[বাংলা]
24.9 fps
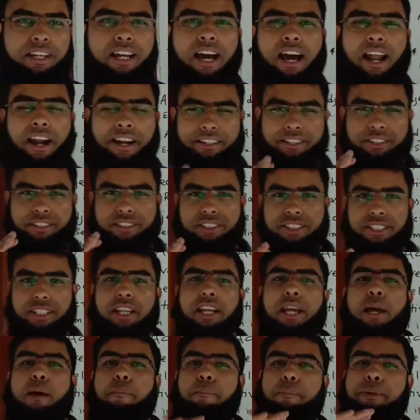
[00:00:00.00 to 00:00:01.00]
আরেকটা হচ্ছে
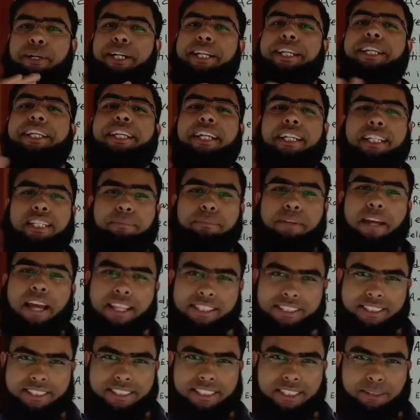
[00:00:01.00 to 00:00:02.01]
প্রেডিকেটিভ
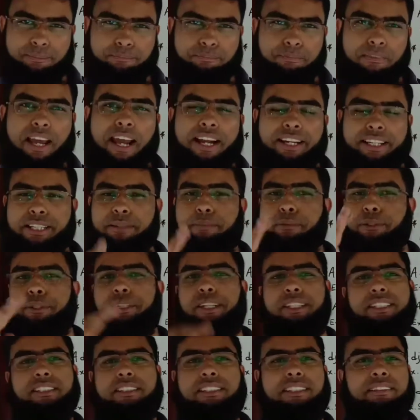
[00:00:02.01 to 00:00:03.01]
অ্যাজেটিভ অ্যাট্রিবিউটিভ
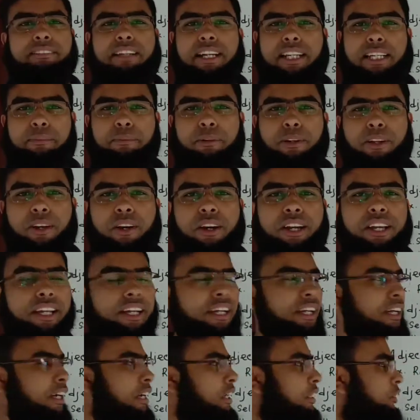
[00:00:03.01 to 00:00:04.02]
অ্যাজেটিভ কাকে বলা হয়
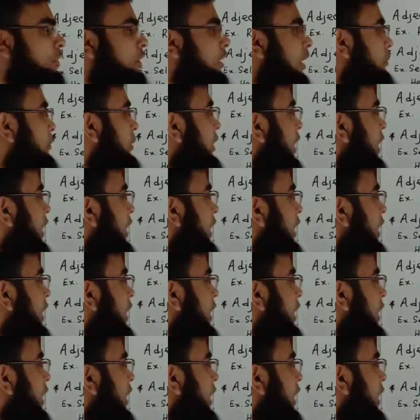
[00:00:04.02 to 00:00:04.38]
যদি আপনি